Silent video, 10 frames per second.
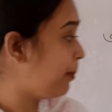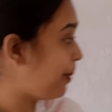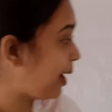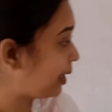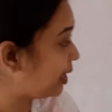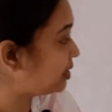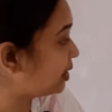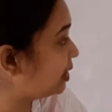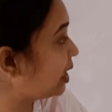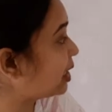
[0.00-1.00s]
বাক্যে যে
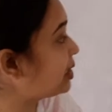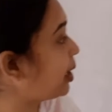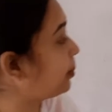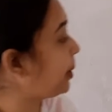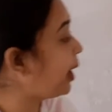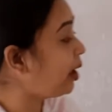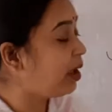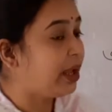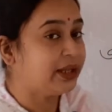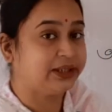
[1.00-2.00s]
ক্রিয়াটা থাকবে
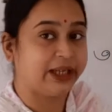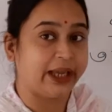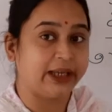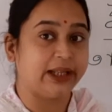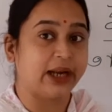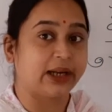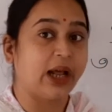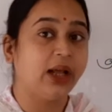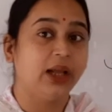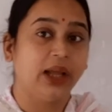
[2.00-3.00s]
সেই
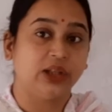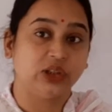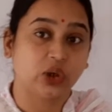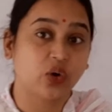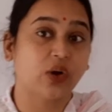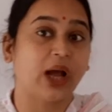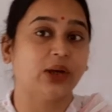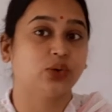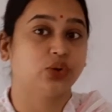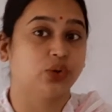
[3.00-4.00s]
ক্রিয়াটা যে কোনো
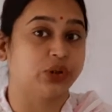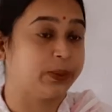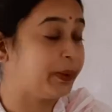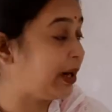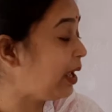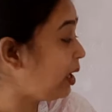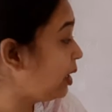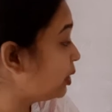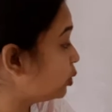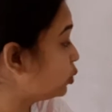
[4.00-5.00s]
কালসূচক হতে পারে
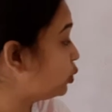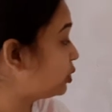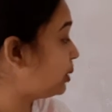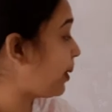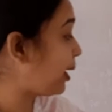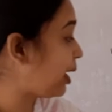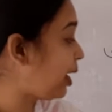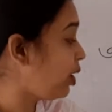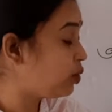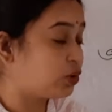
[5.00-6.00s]
কিন্তু যুক্তিবাক্যে
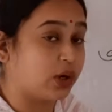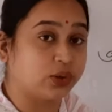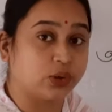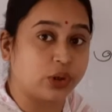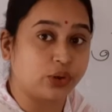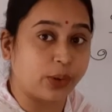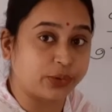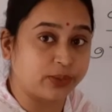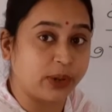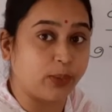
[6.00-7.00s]
সংযোগটা
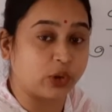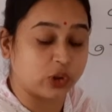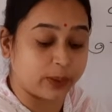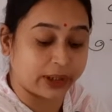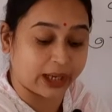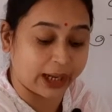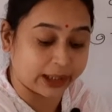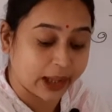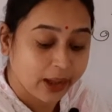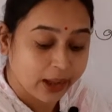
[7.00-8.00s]
সবসময় বর্তমান
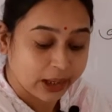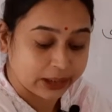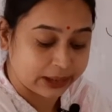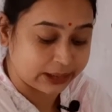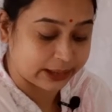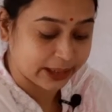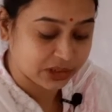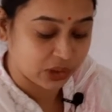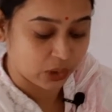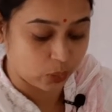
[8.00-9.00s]
কালকে নির্দেশ
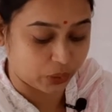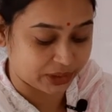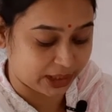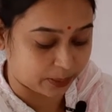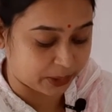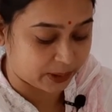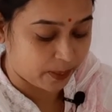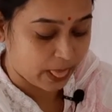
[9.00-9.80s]
করে থাকবে